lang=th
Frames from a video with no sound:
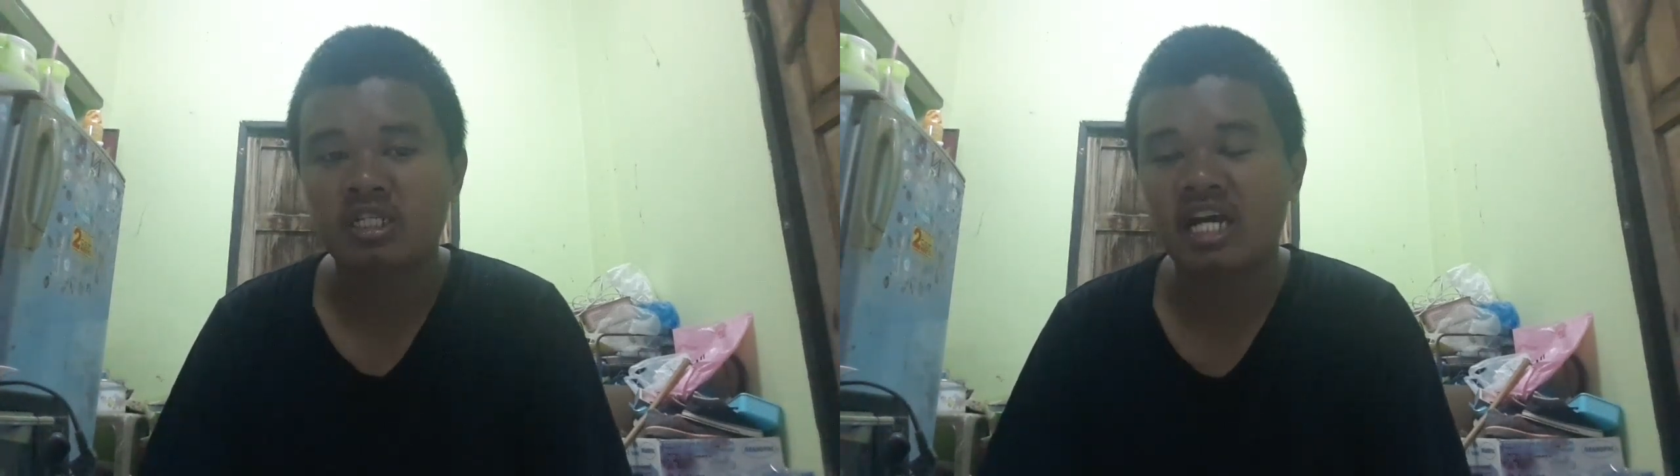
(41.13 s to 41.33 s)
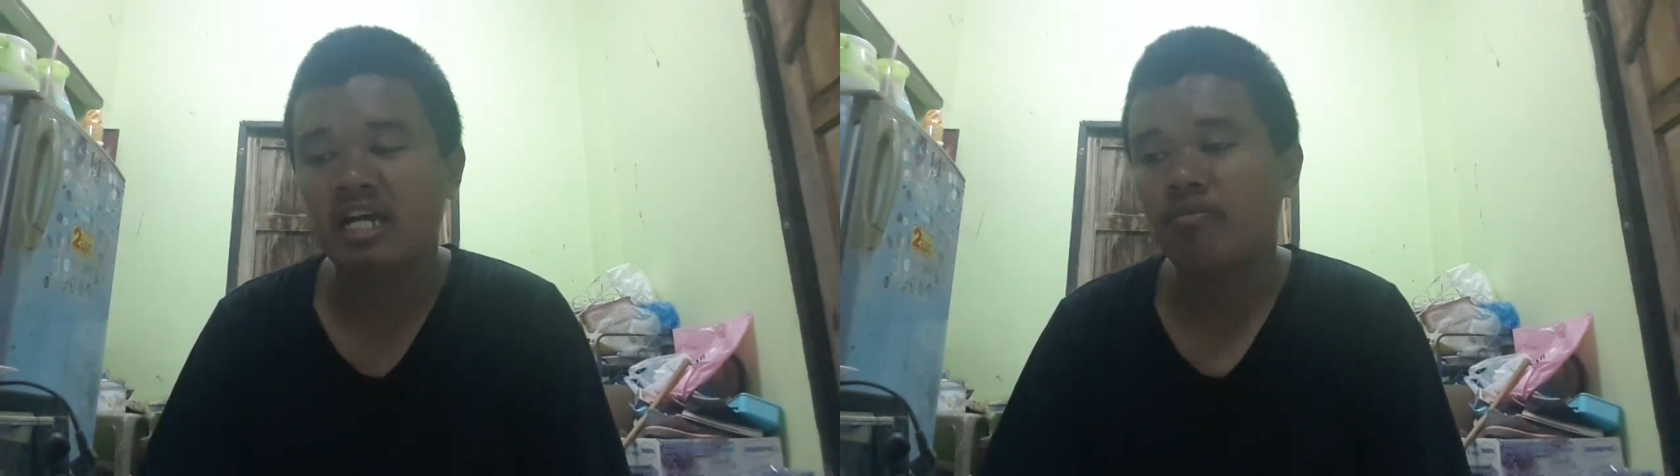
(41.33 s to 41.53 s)

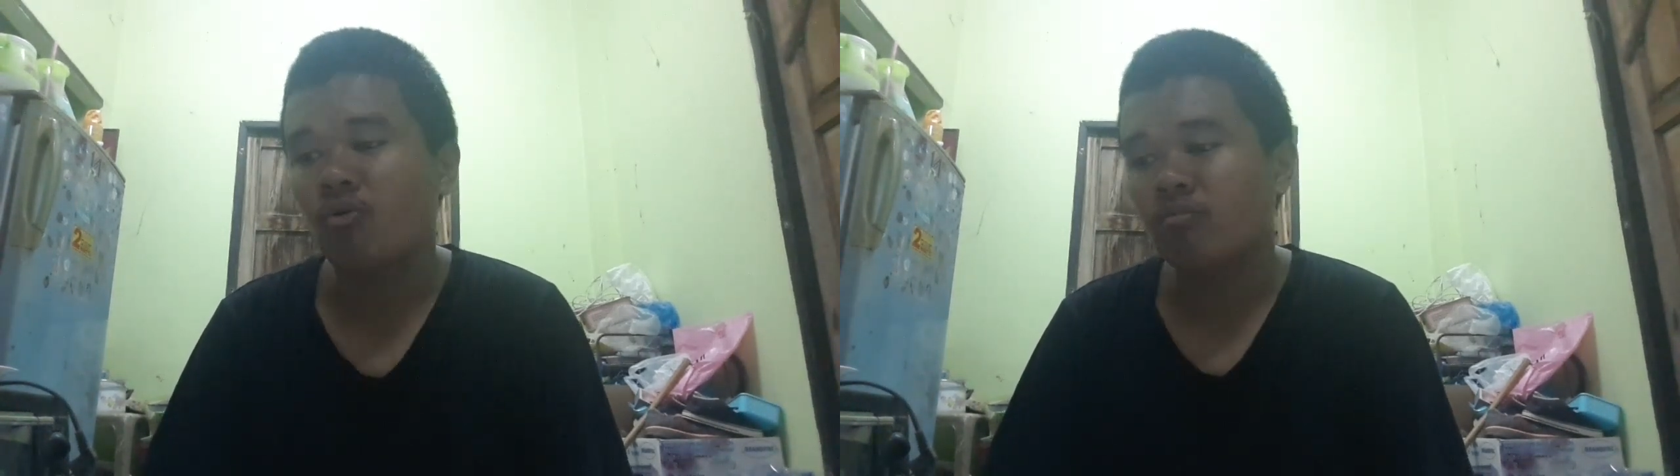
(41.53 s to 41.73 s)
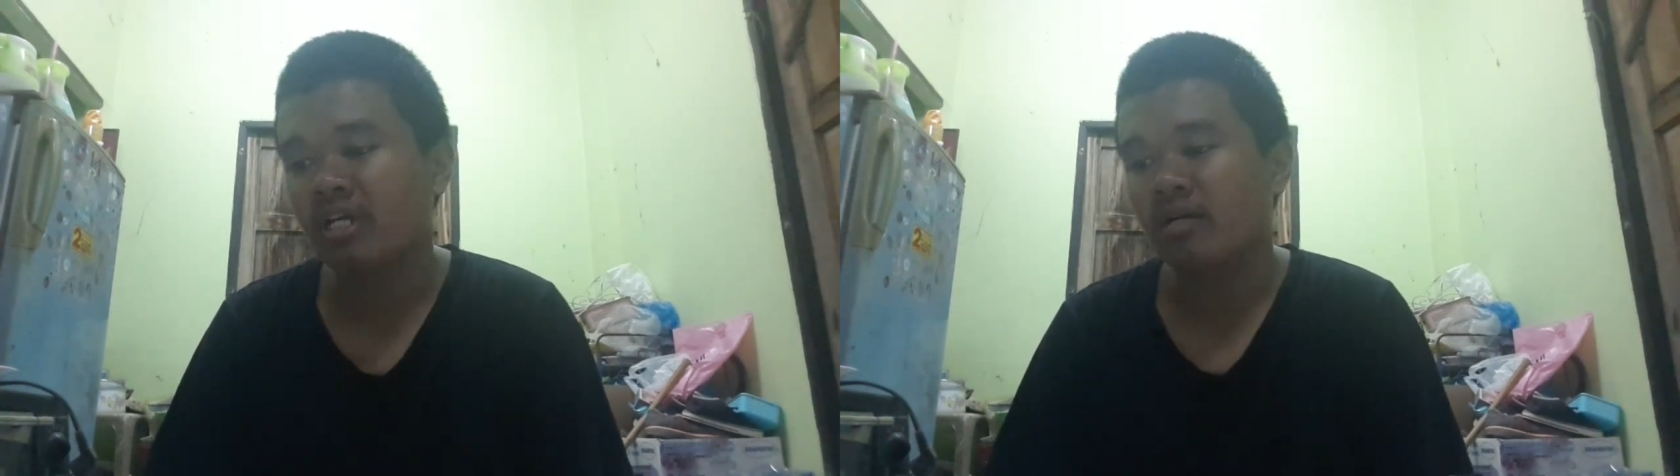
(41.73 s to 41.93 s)
อยากให้
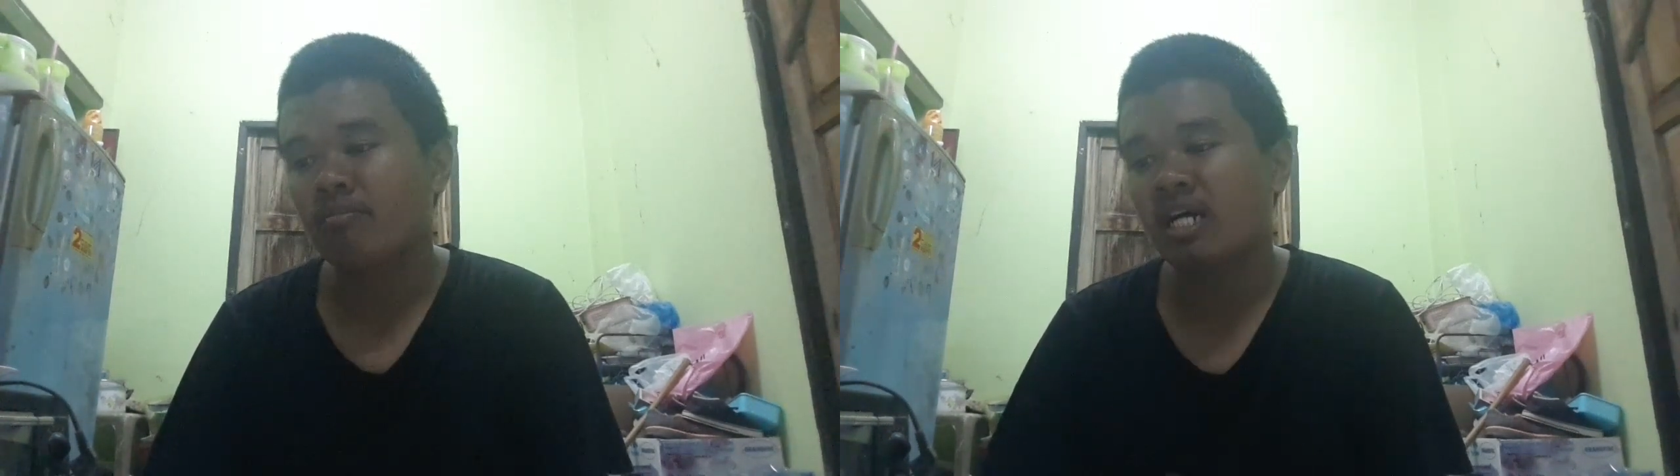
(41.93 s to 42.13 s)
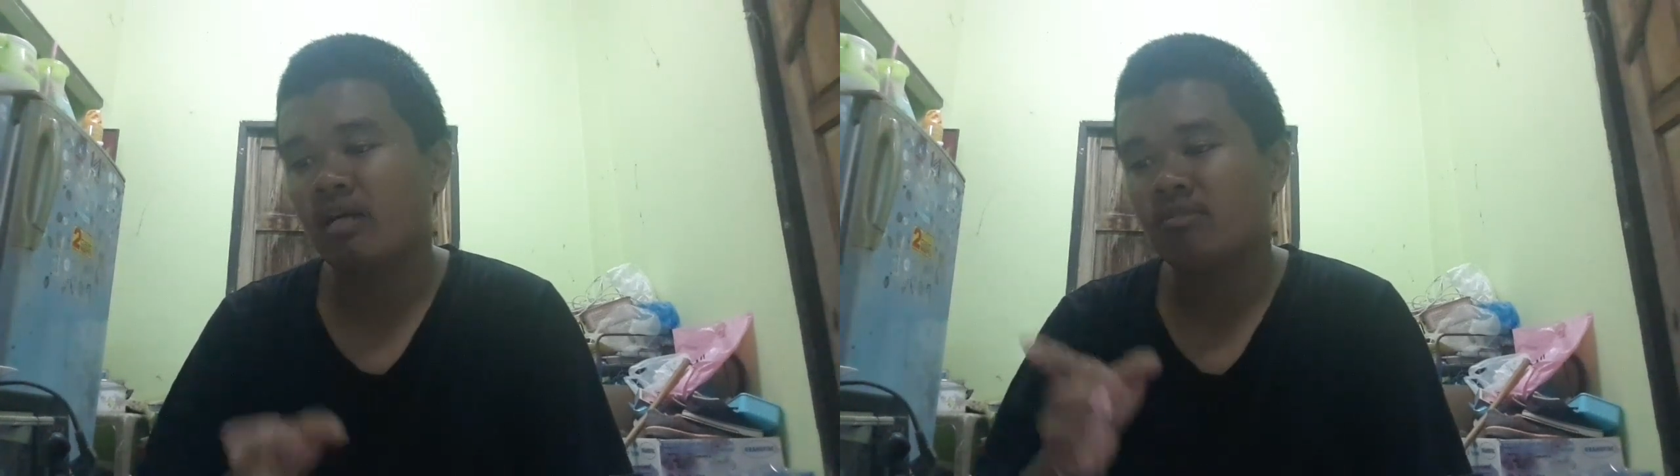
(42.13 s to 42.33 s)
ผมเนี่ย
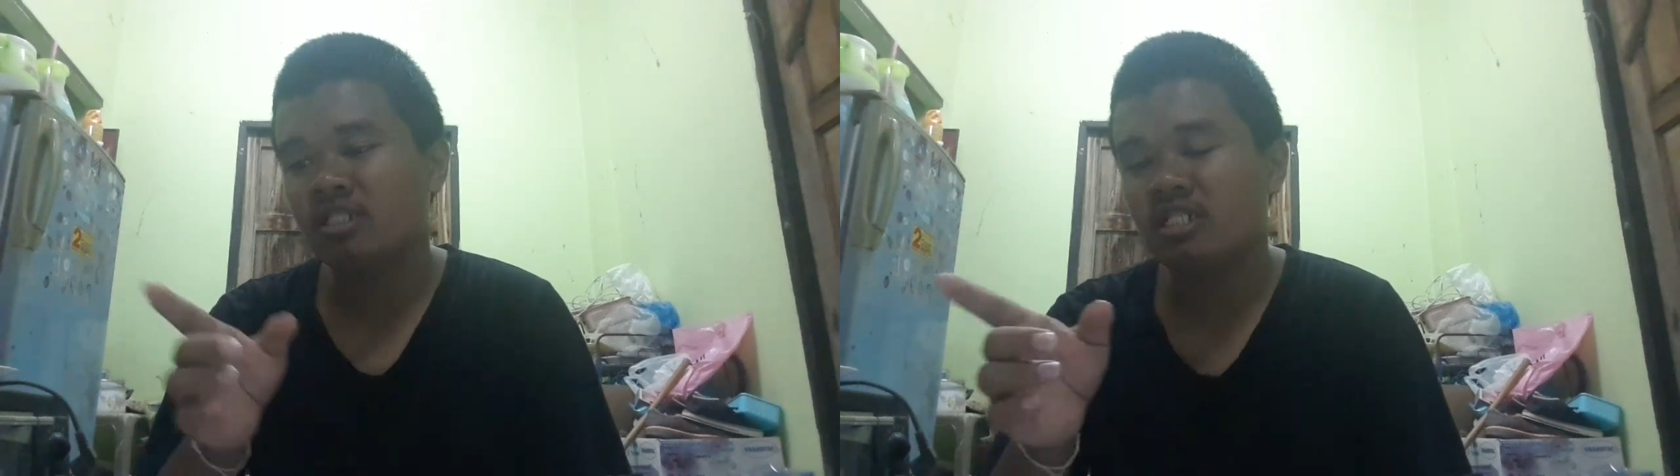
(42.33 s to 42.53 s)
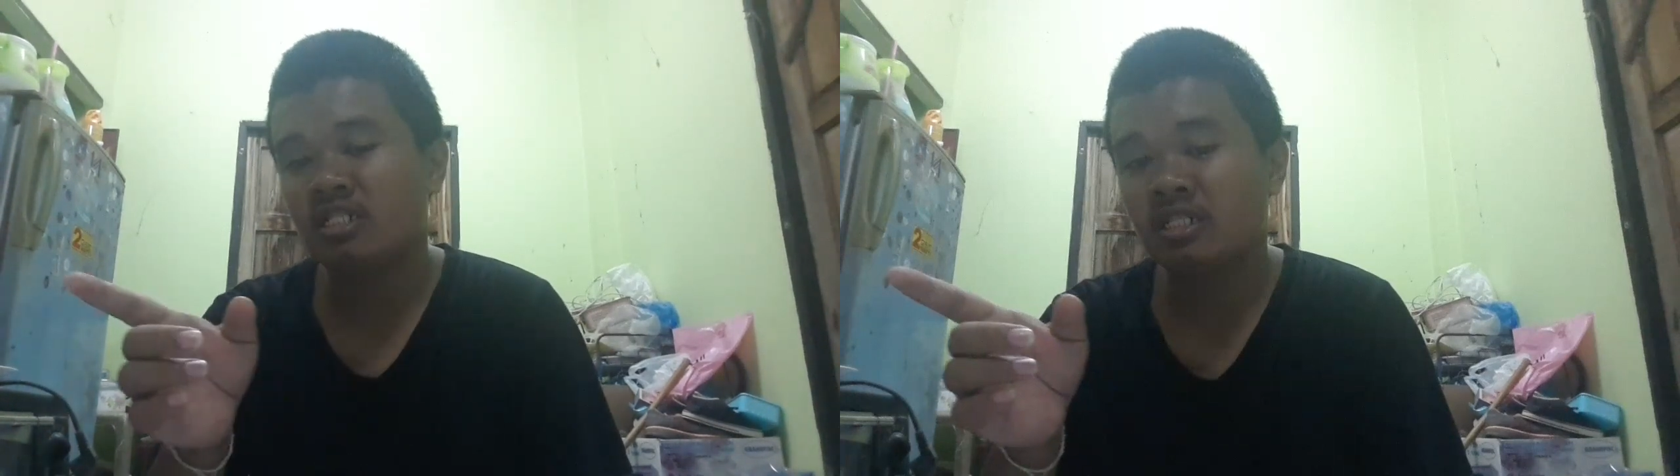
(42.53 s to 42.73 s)
พา
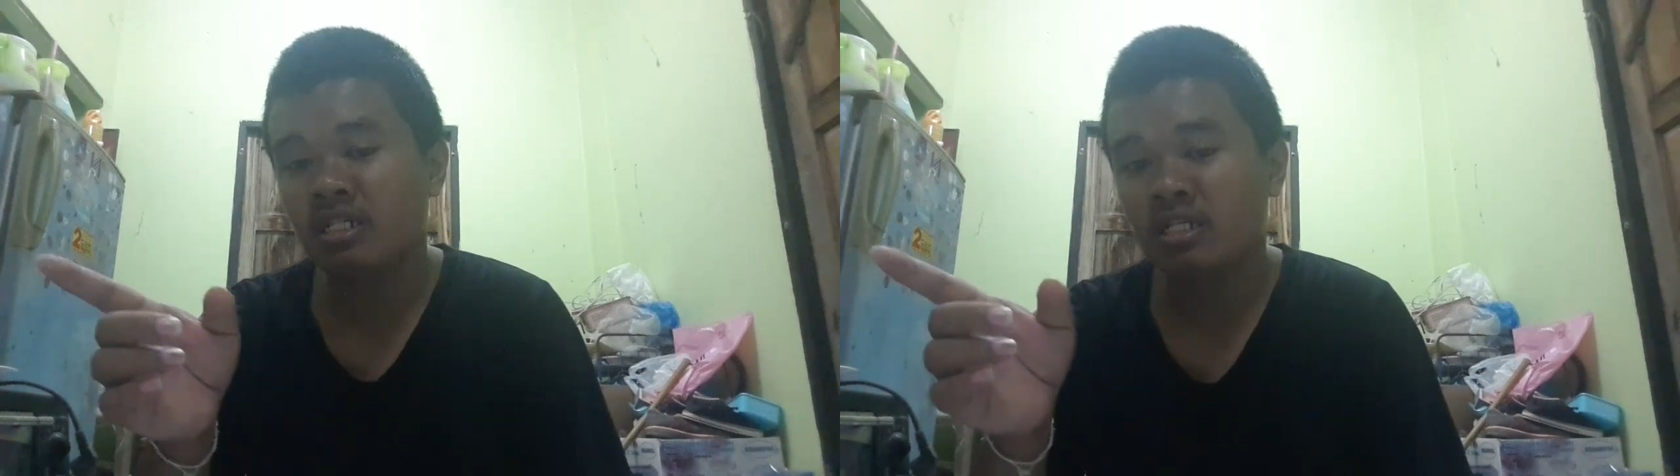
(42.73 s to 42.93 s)
มากิน